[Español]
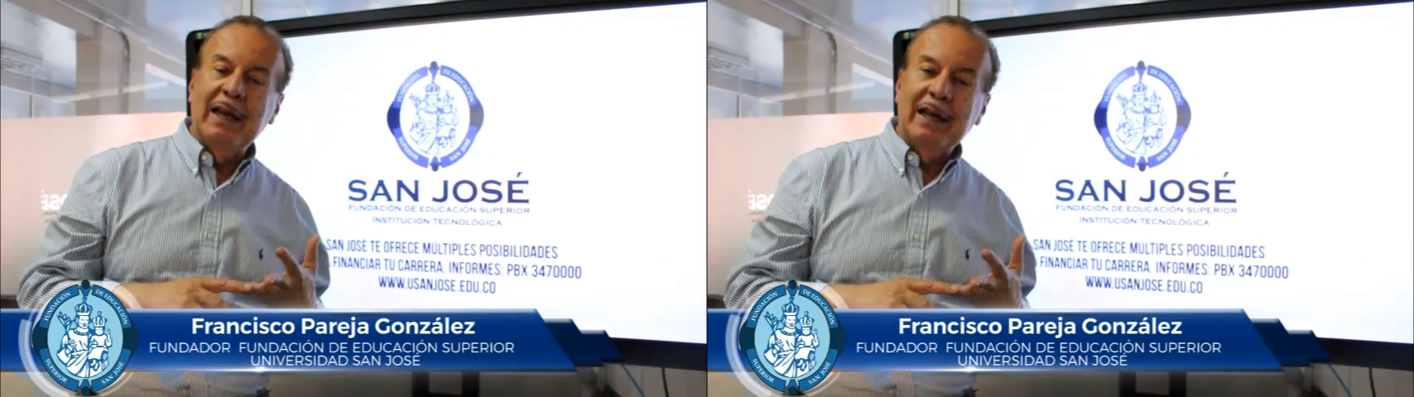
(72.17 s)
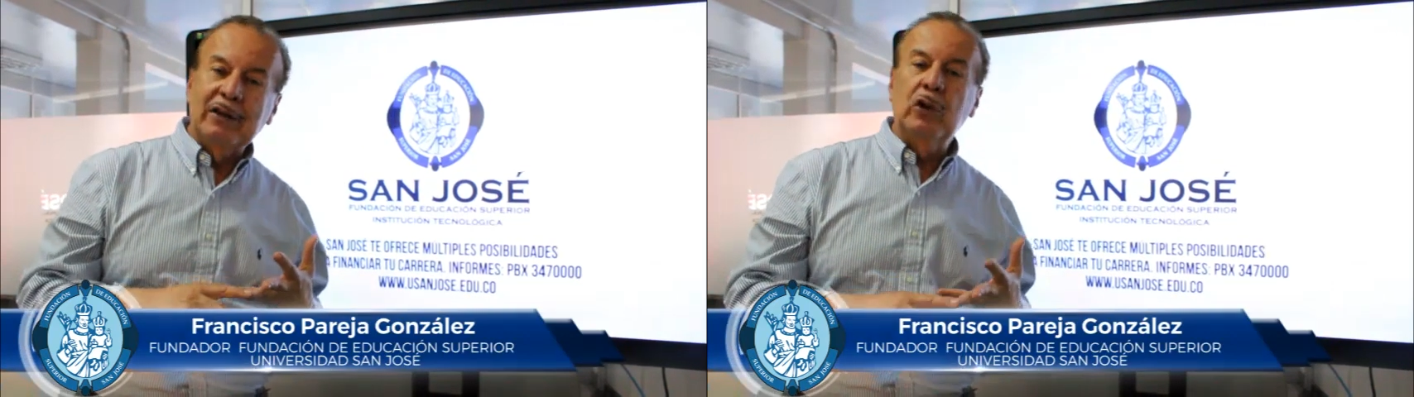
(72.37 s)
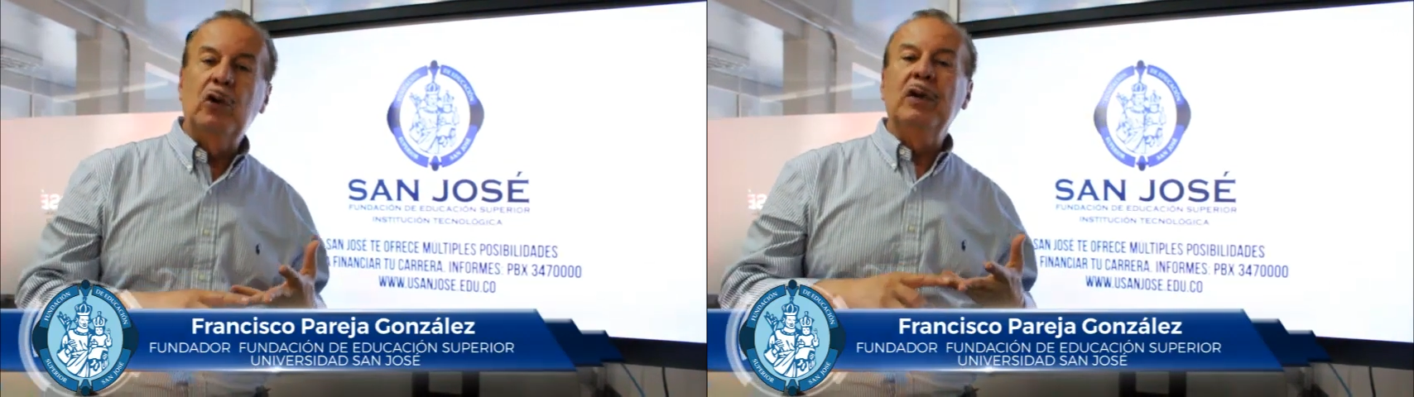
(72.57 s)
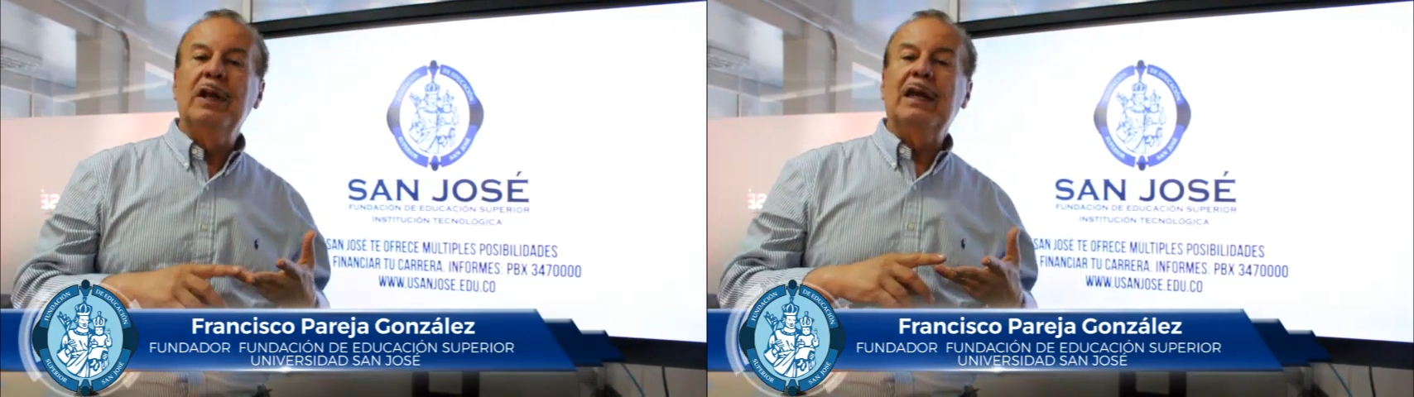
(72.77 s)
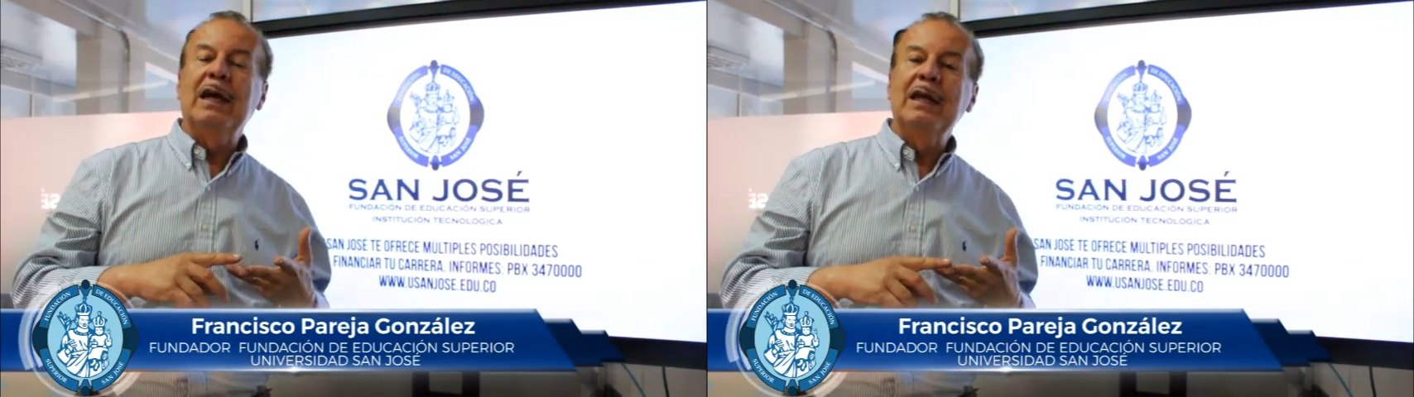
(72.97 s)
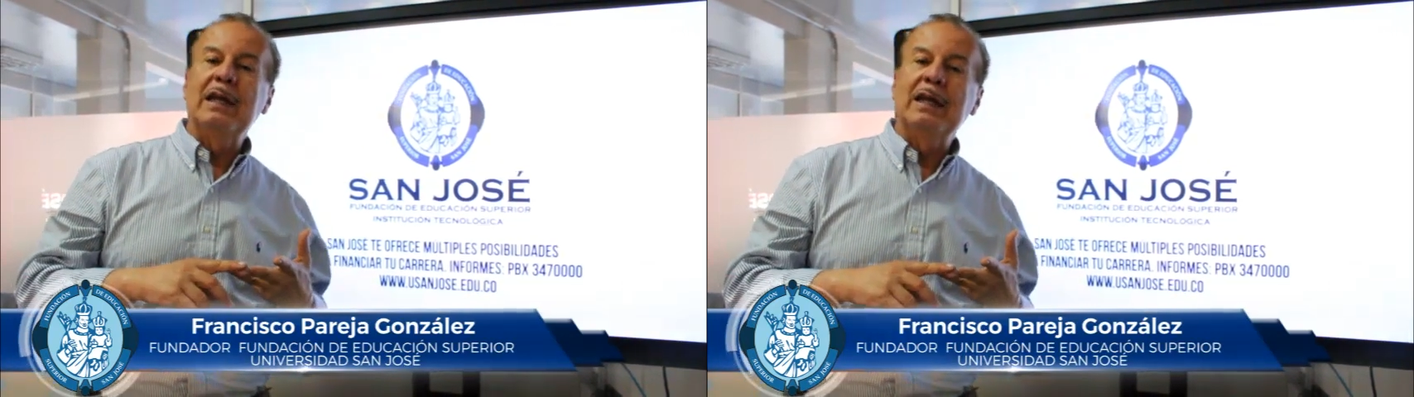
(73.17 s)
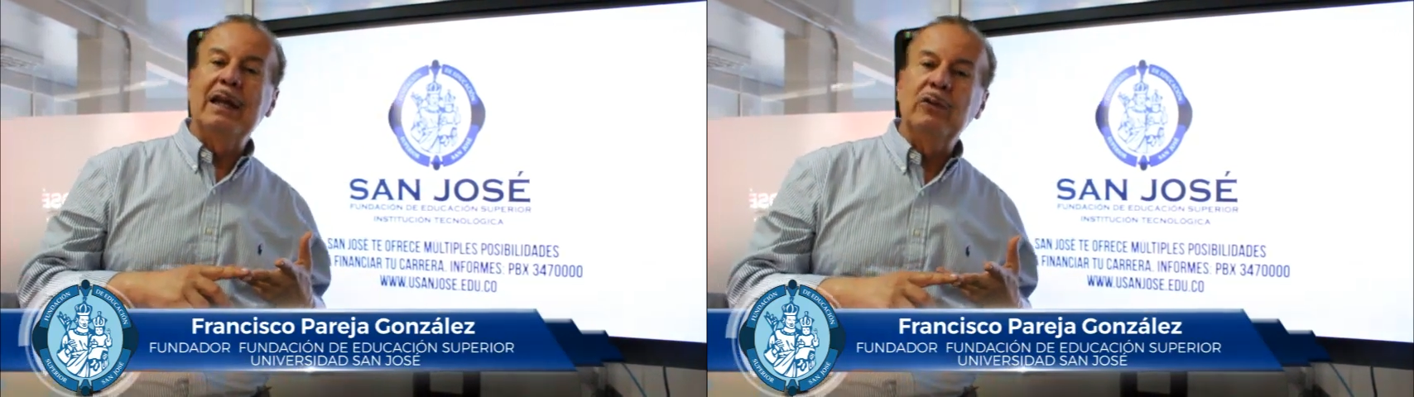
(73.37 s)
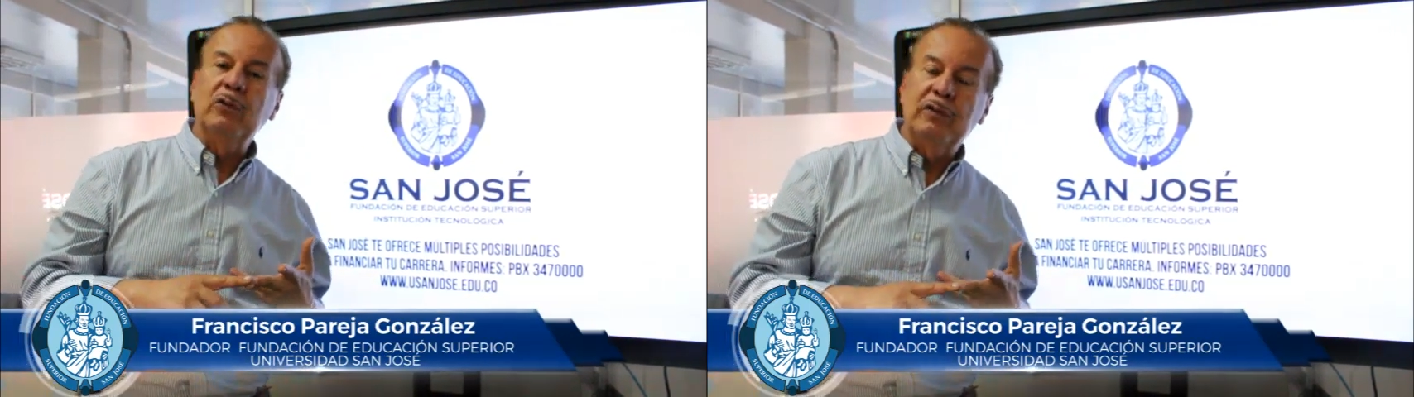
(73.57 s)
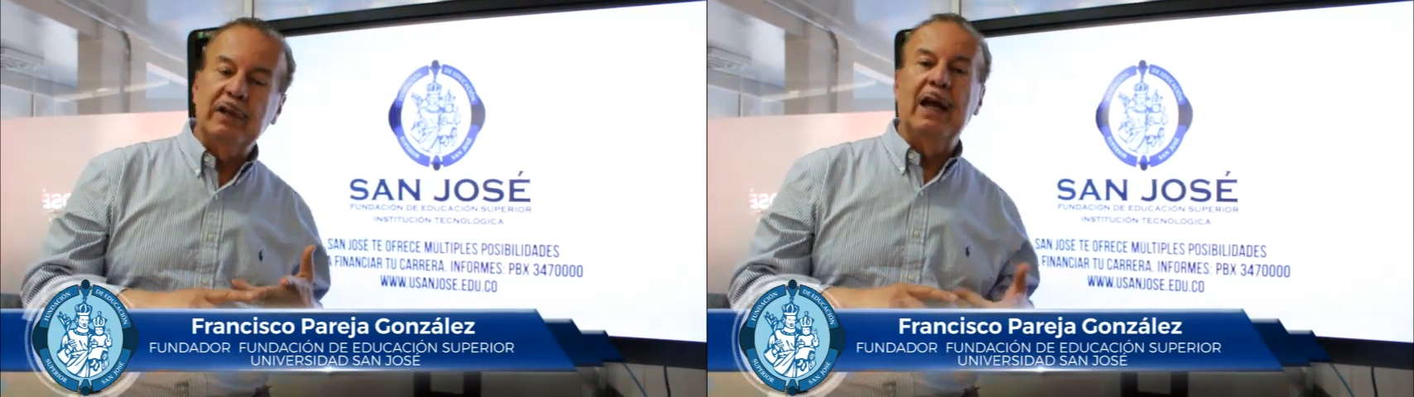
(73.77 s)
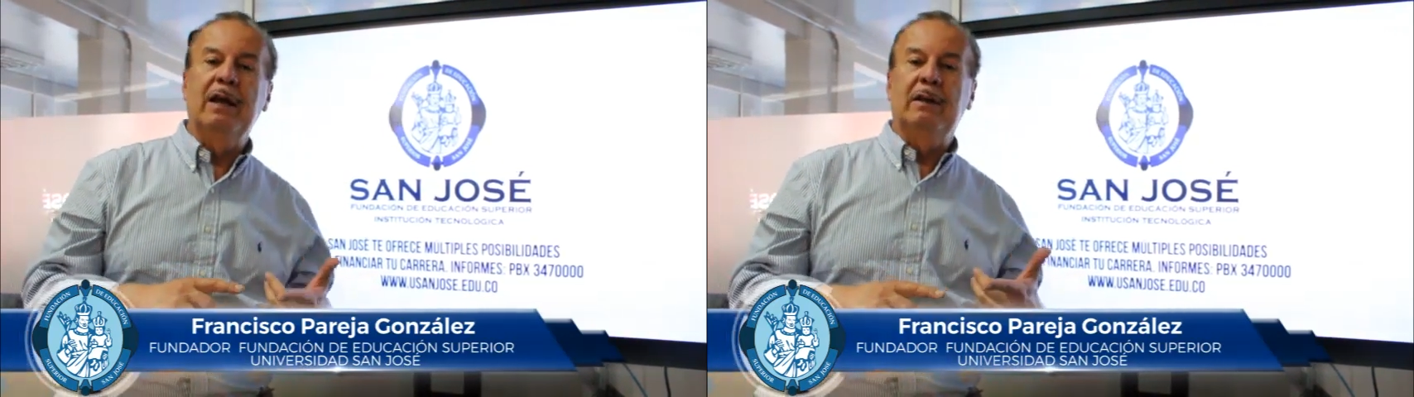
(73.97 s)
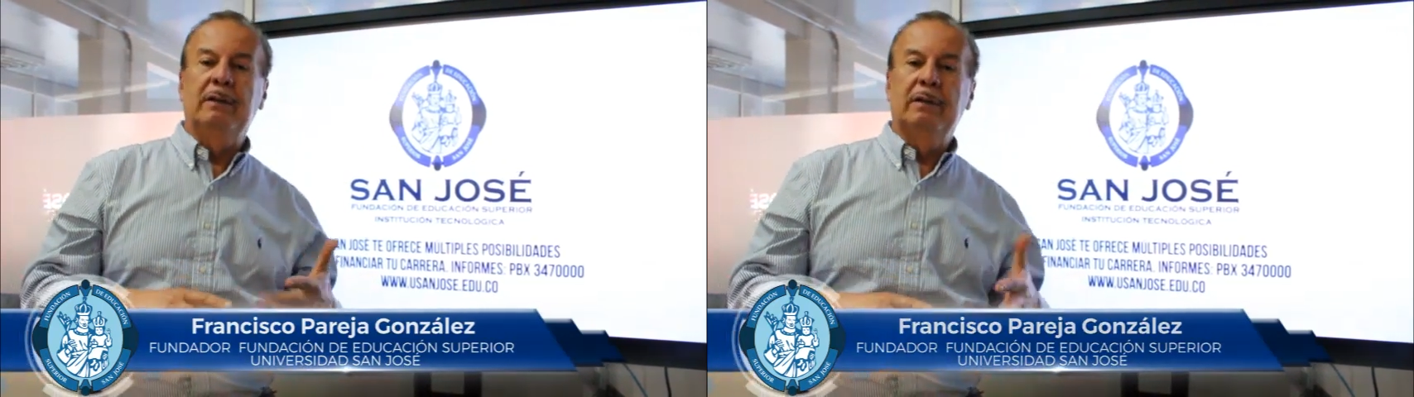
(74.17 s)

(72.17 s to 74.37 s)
electrónica, ingeniería industrial,